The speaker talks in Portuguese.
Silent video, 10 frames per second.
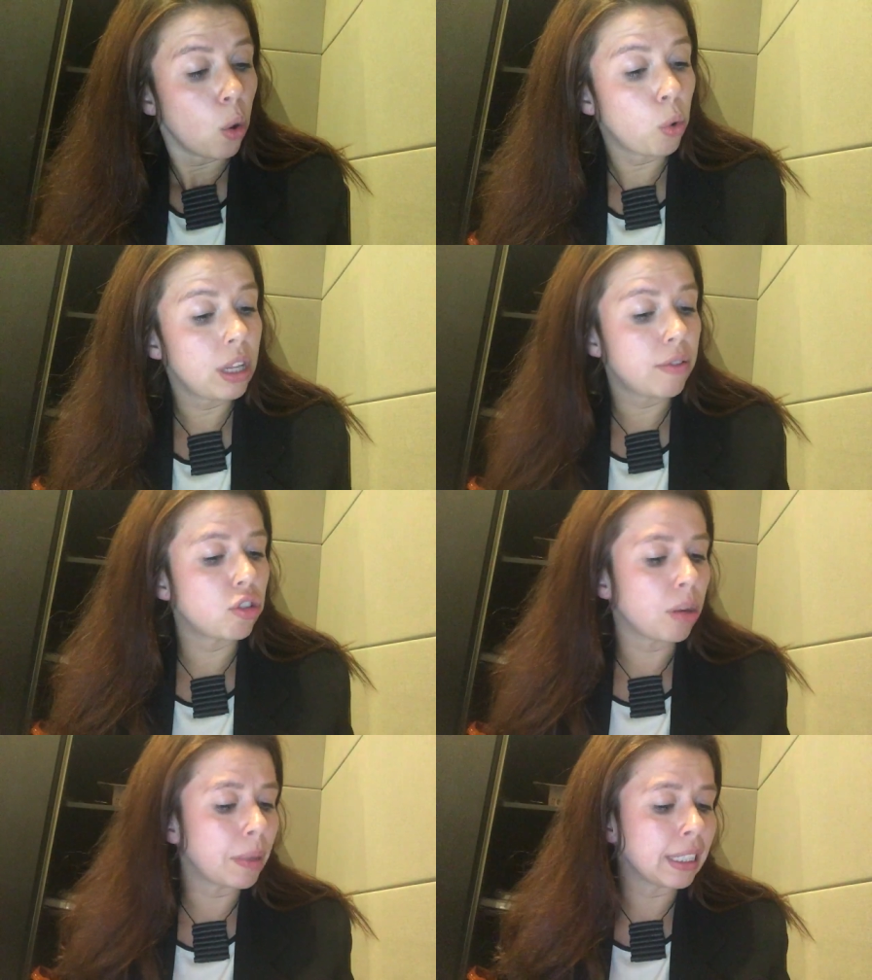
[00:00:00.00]
O livro
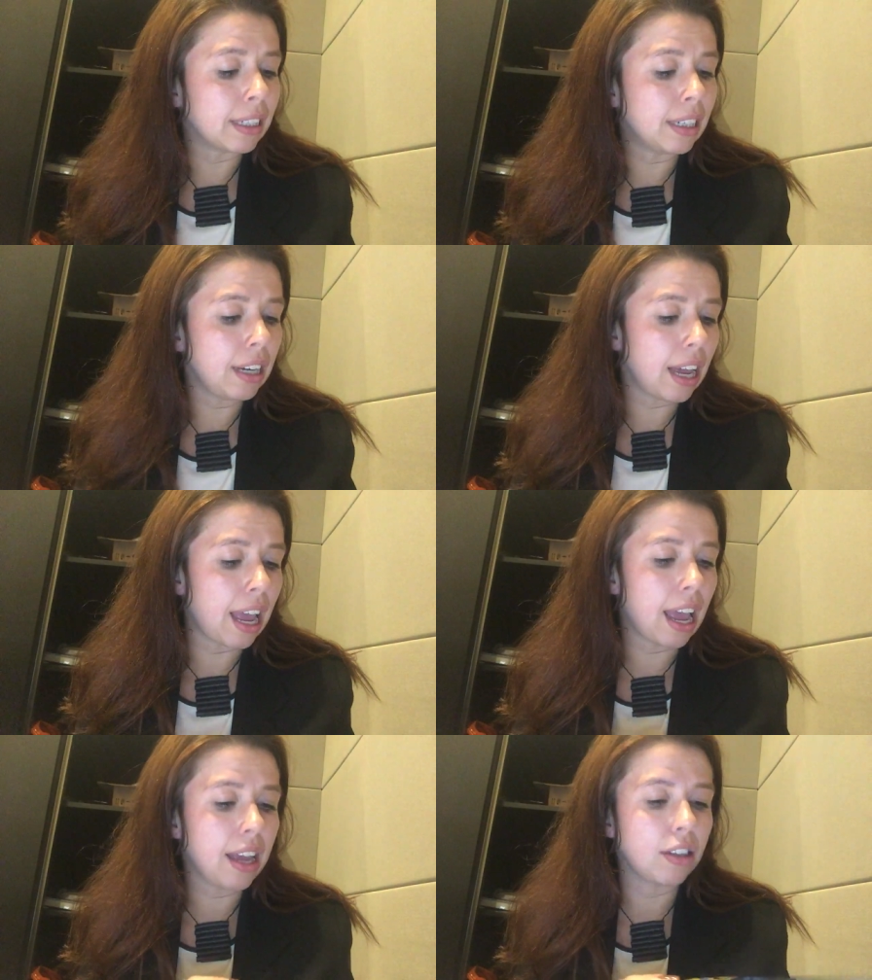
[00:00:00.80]
de amanhã
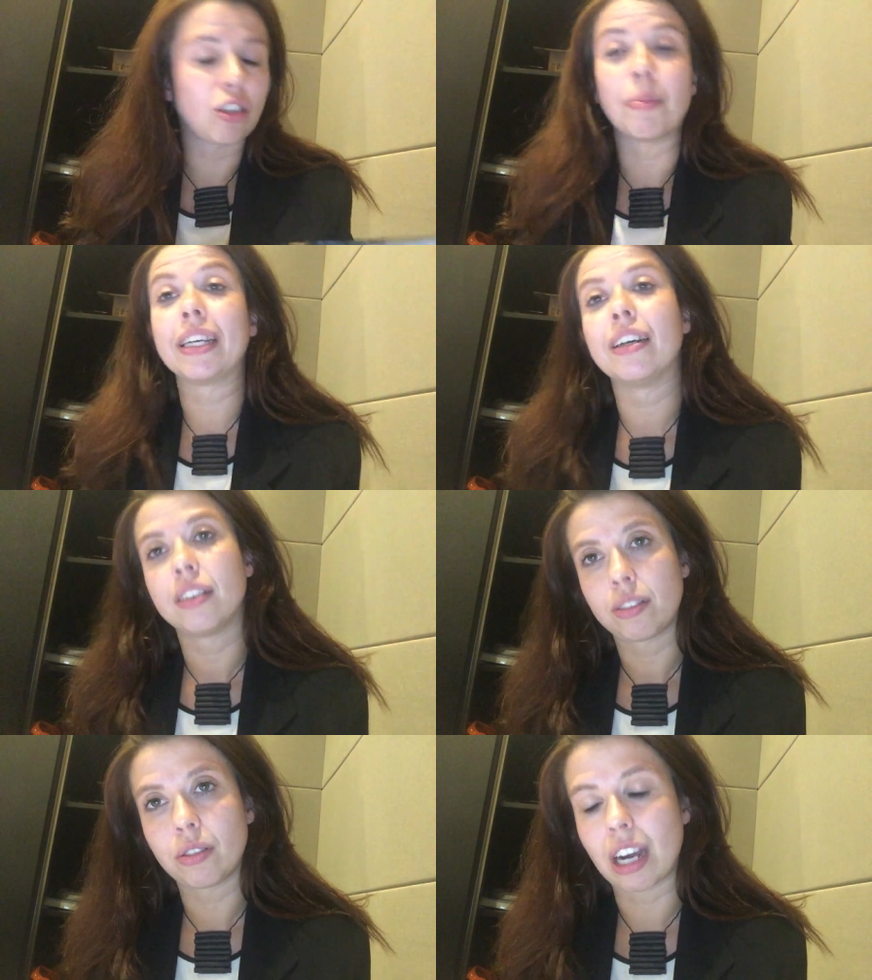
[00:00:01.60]
é. De amanhã,
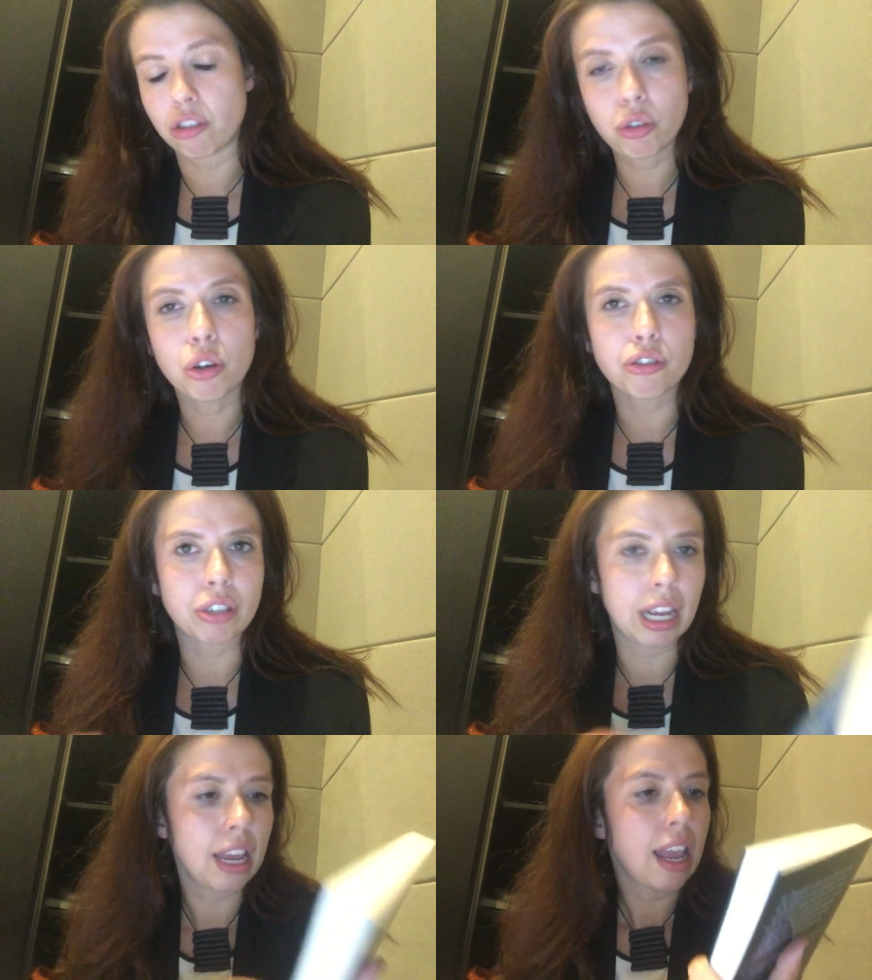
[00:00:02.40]
no caso de hoje,
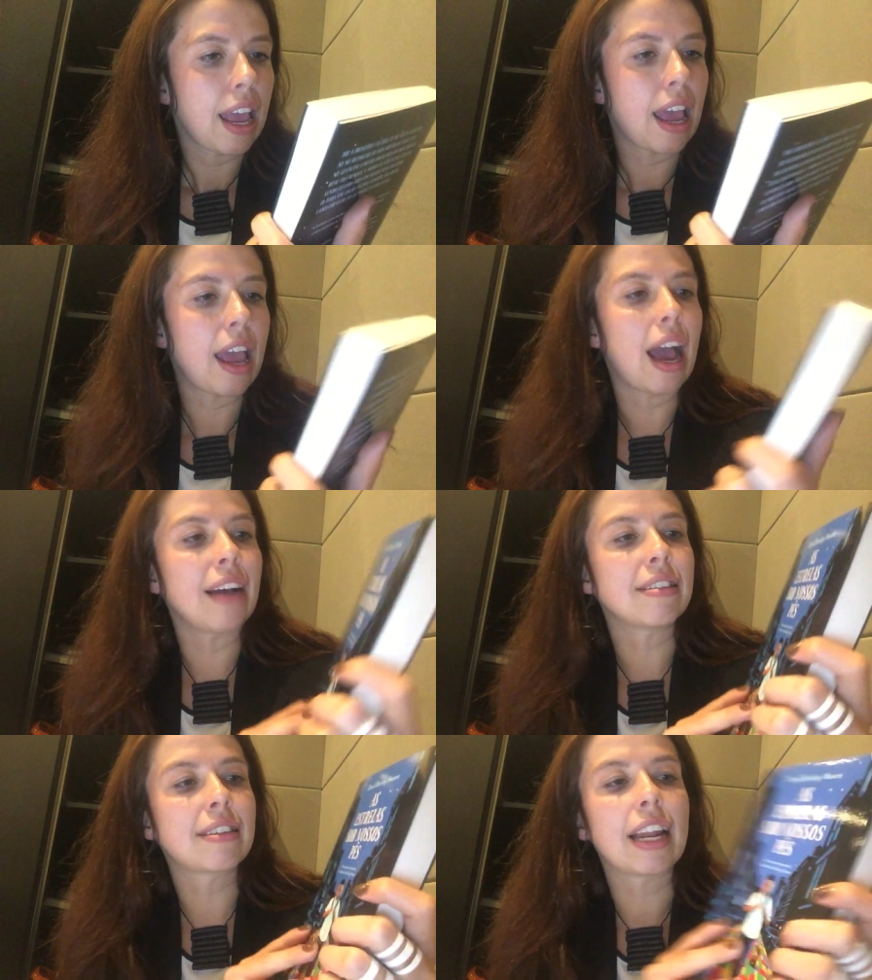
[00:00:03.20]
né? É
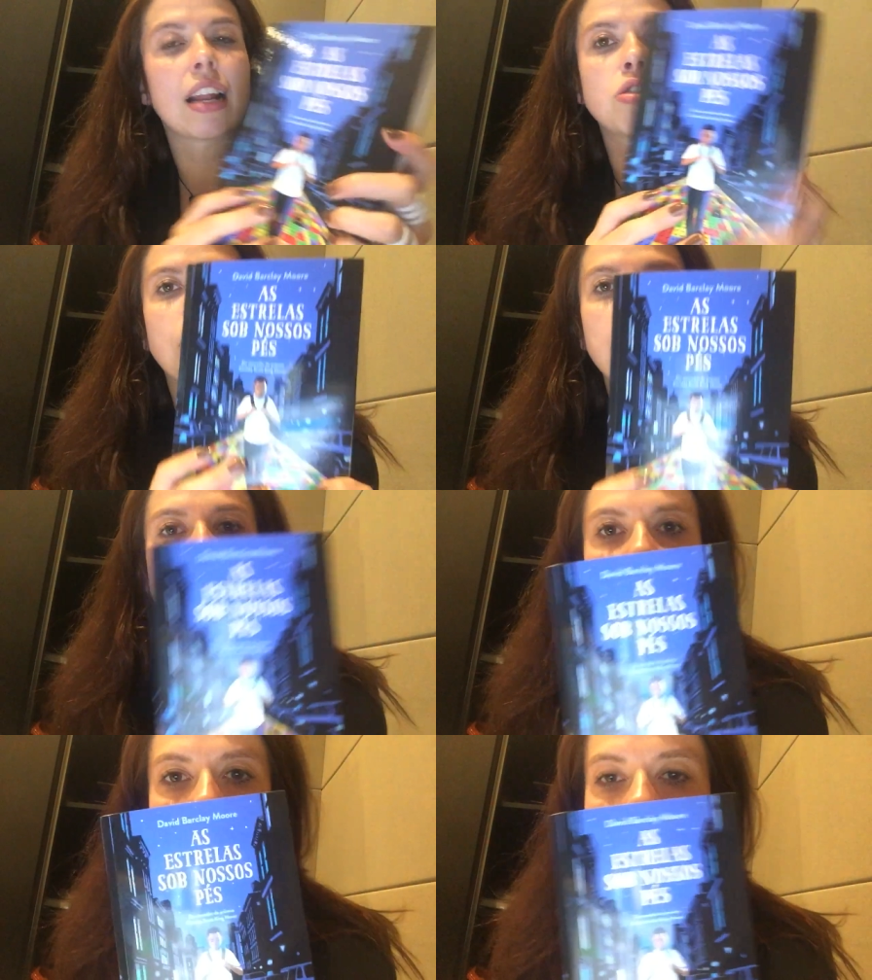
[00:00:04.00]
As Estrelas Sob Nossos